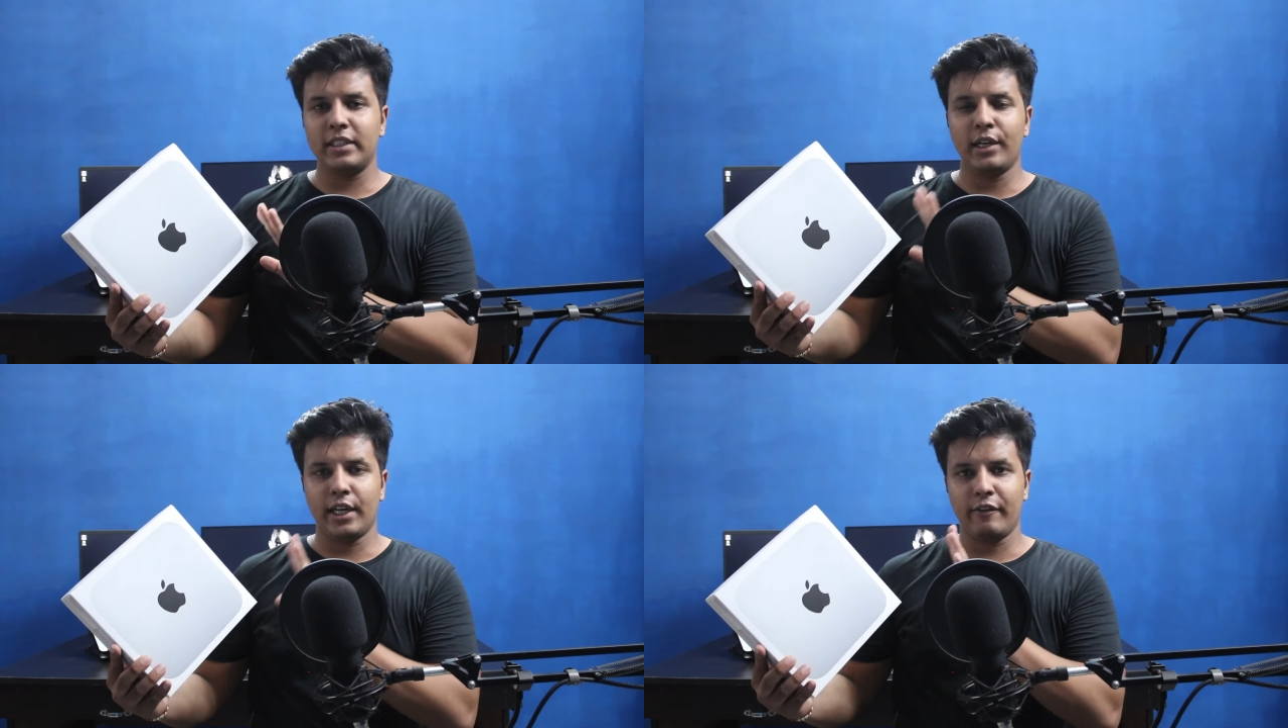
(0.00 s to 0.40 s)

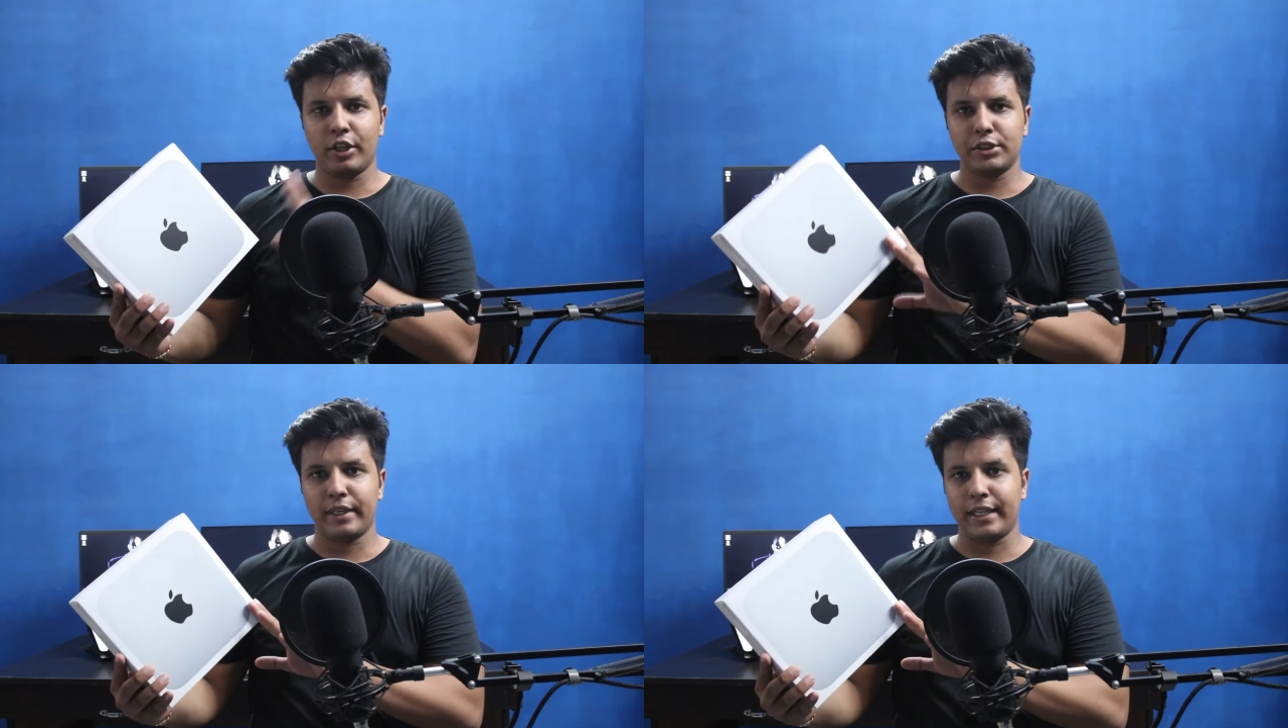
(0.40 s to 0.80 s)
पास थर्टी वन
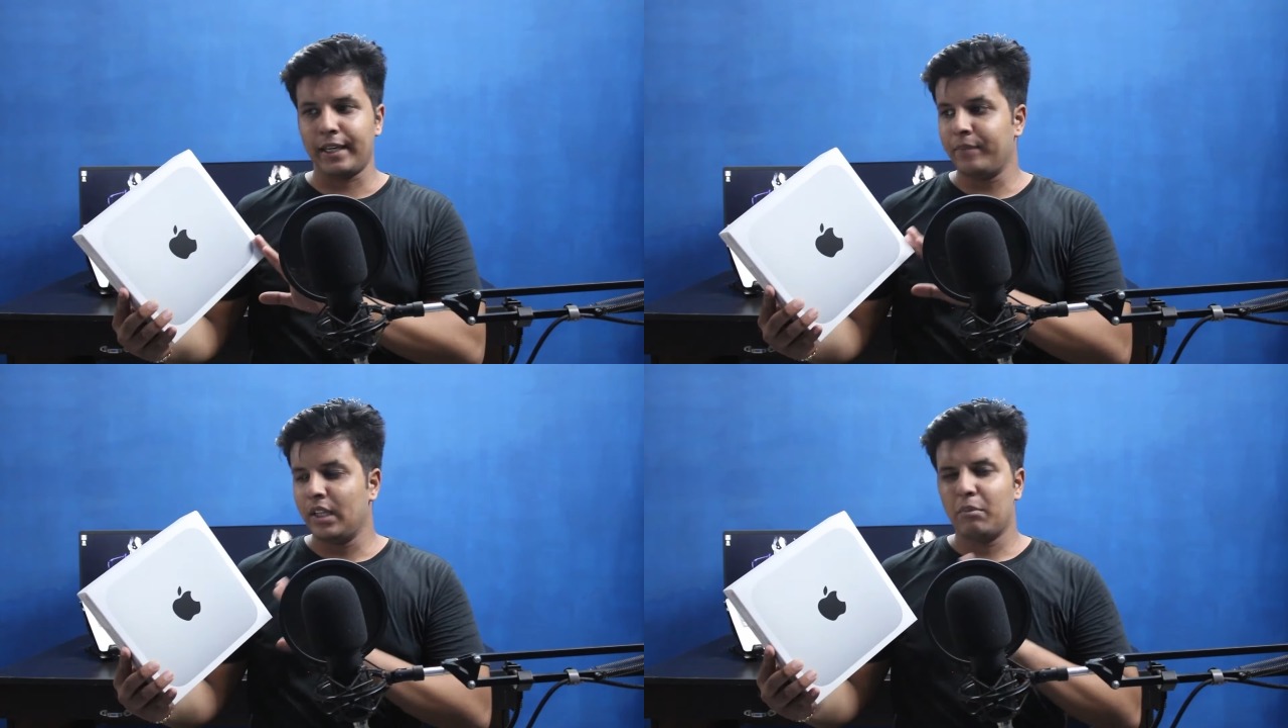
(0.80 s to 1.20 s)
अगस्त को आया
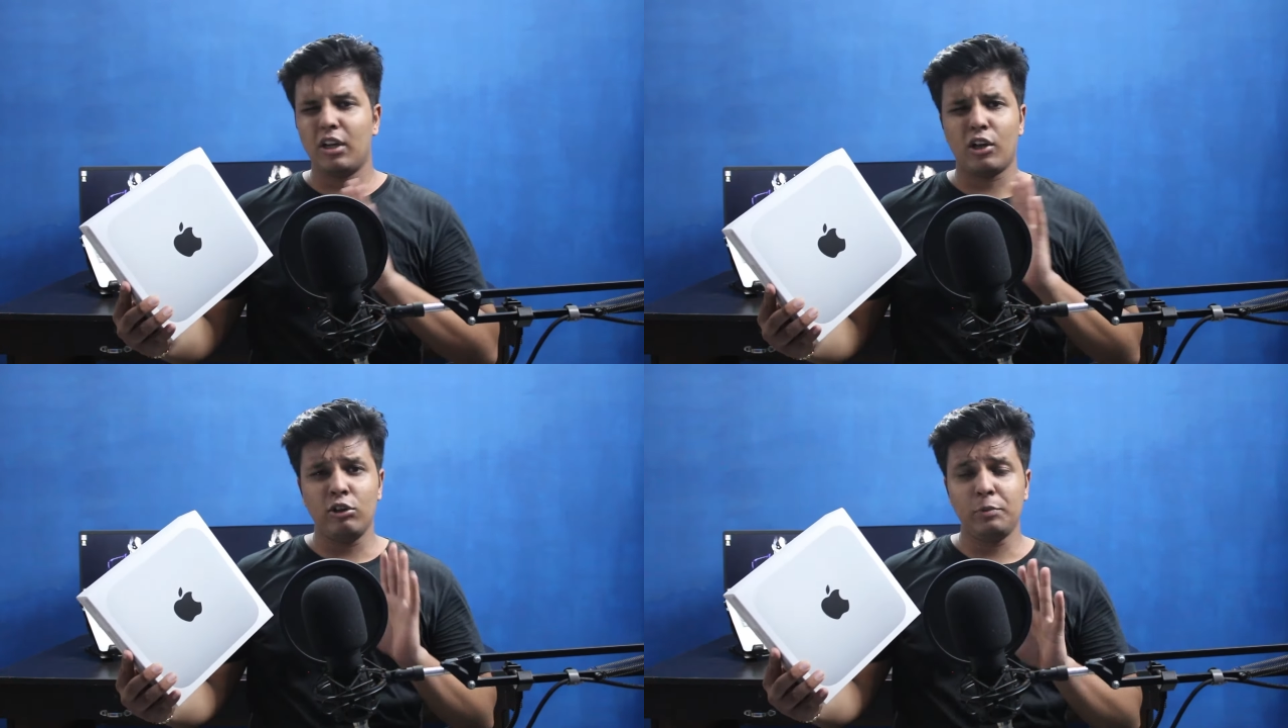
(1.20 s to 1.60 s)
है
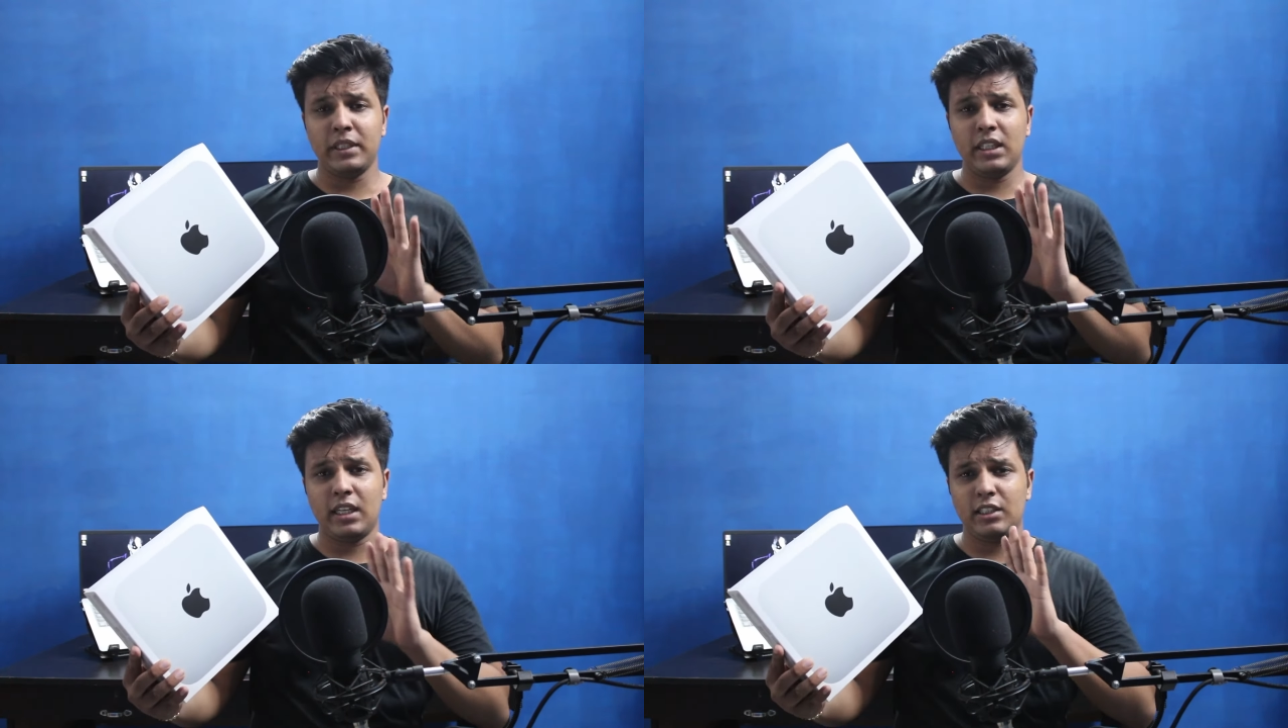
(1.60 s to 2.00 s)
मतलब अराउंड सौ
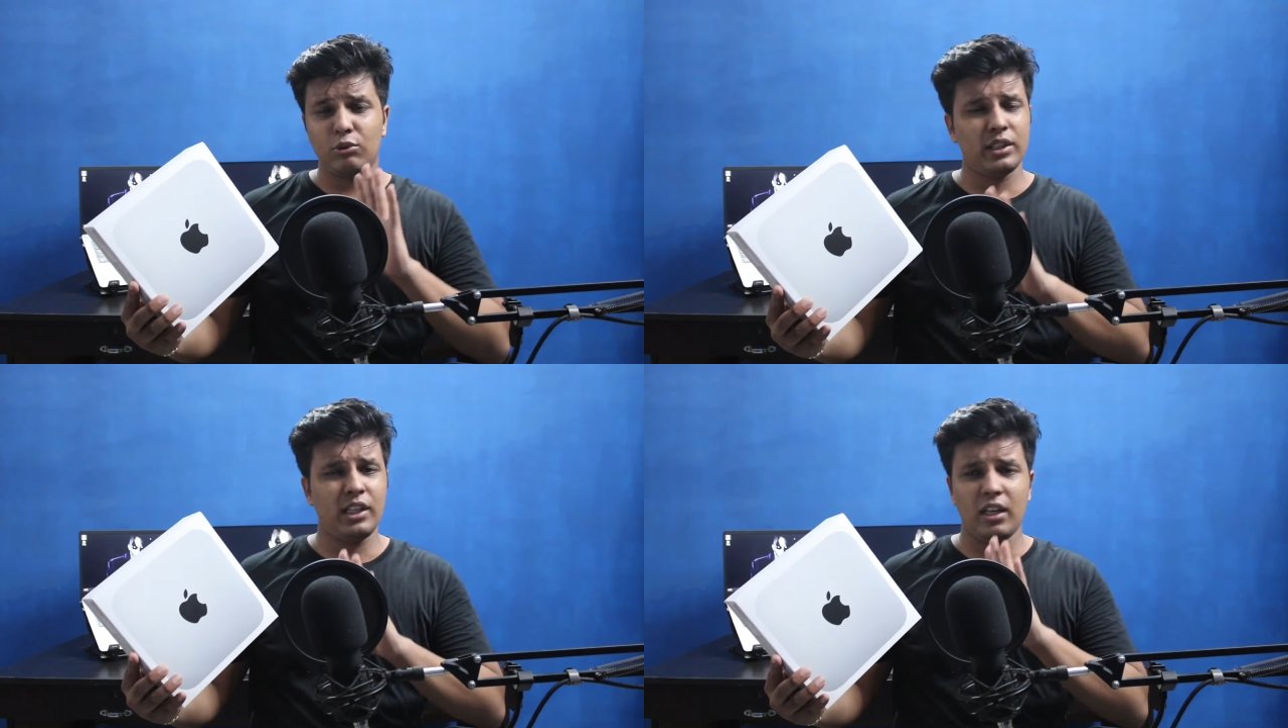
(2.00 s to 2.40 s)
पंद्रह या
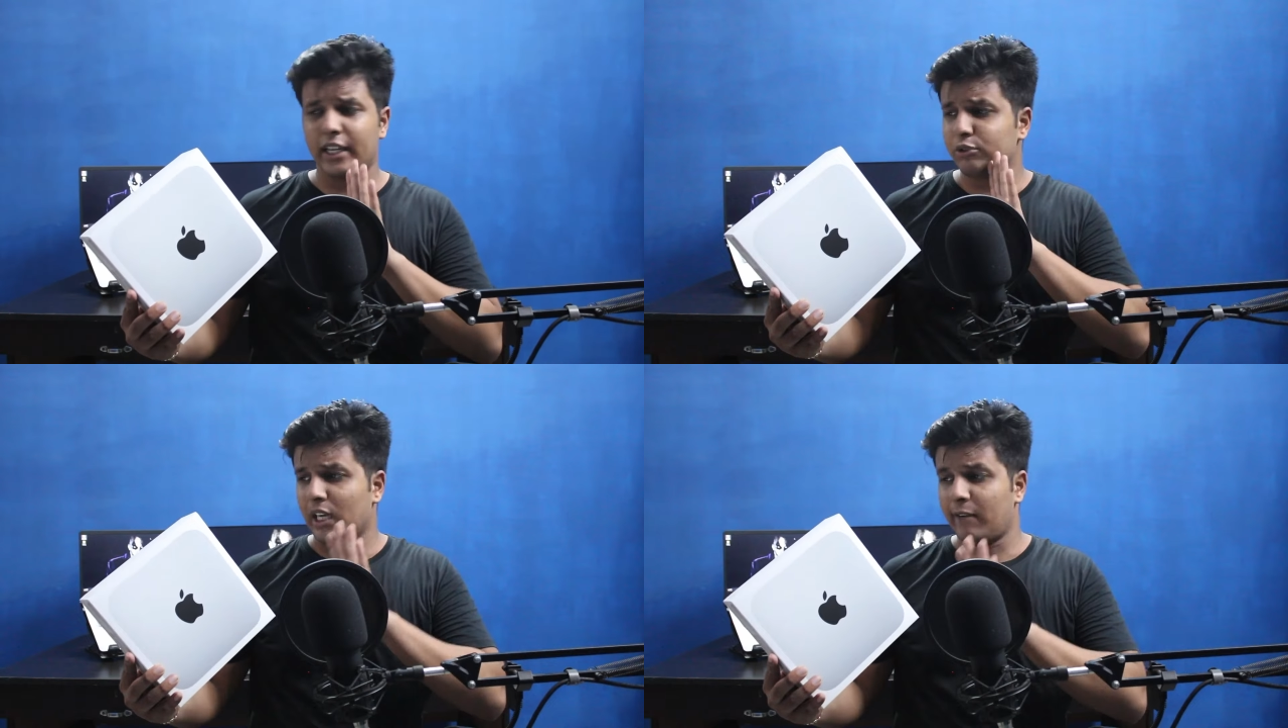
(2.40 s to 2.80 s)
सोलह दिन लग
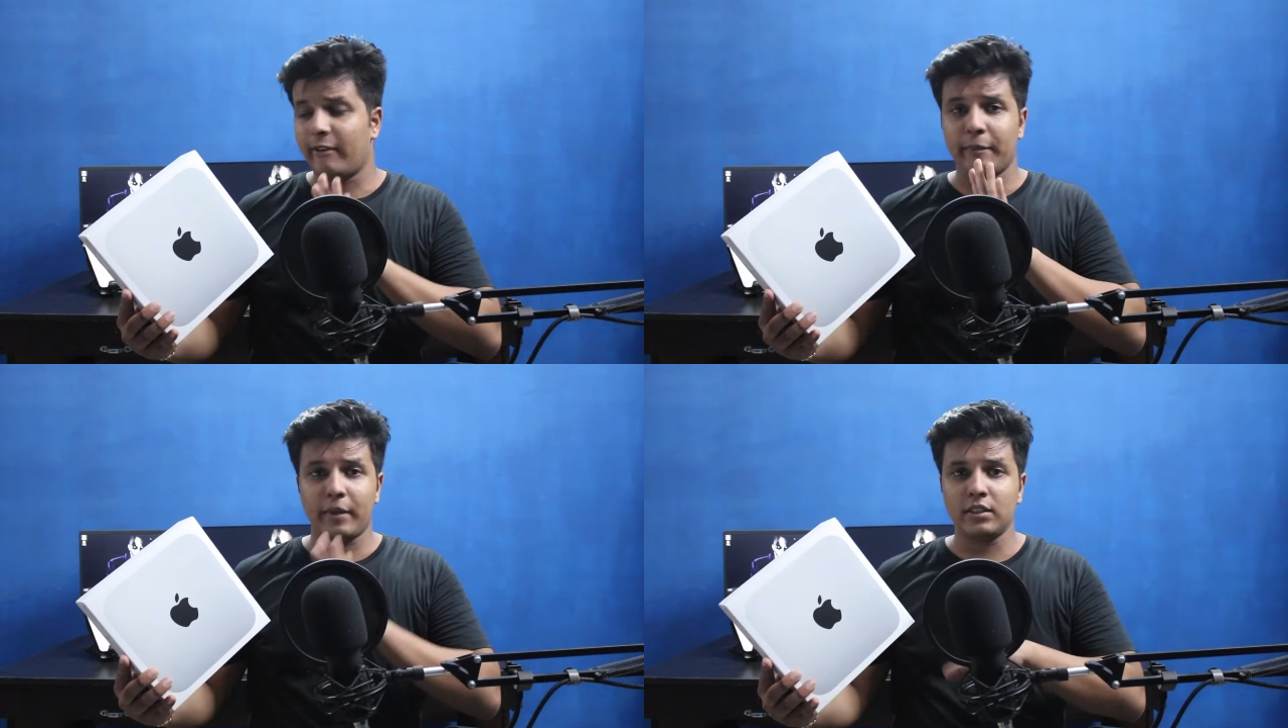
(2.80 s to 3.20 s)
गए इसको आने
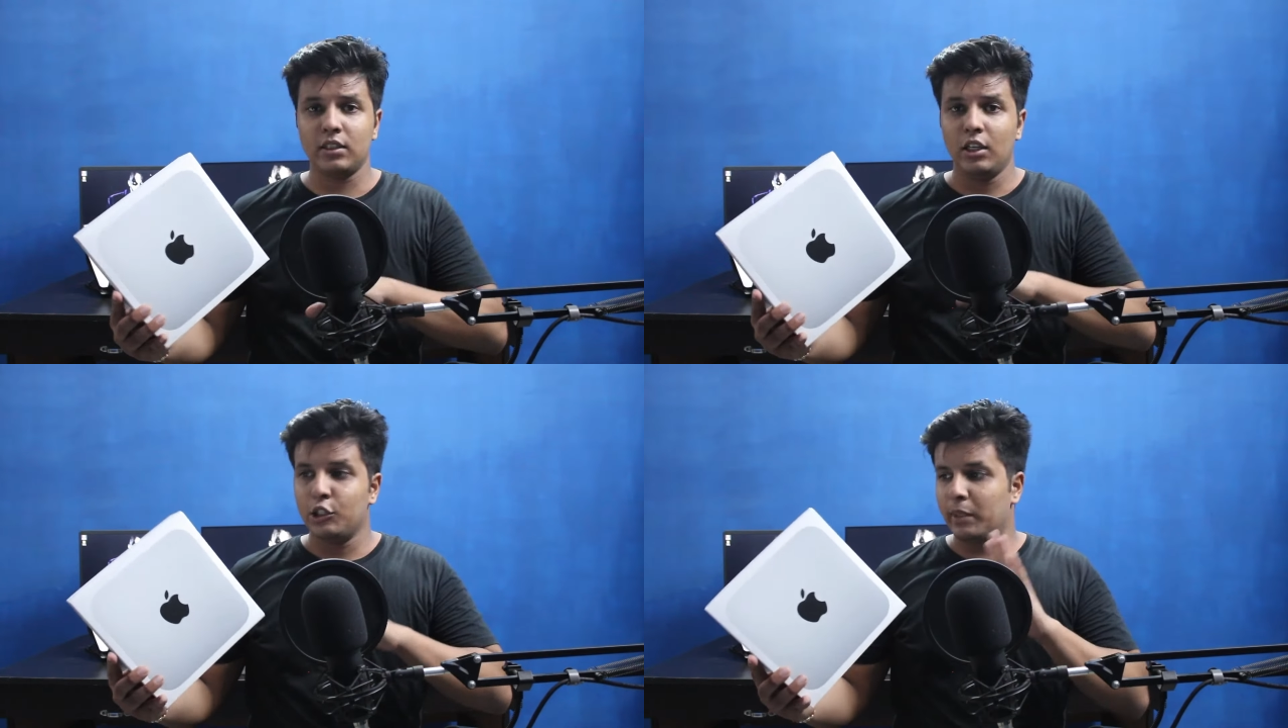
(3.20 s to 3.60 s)
में मेरे पास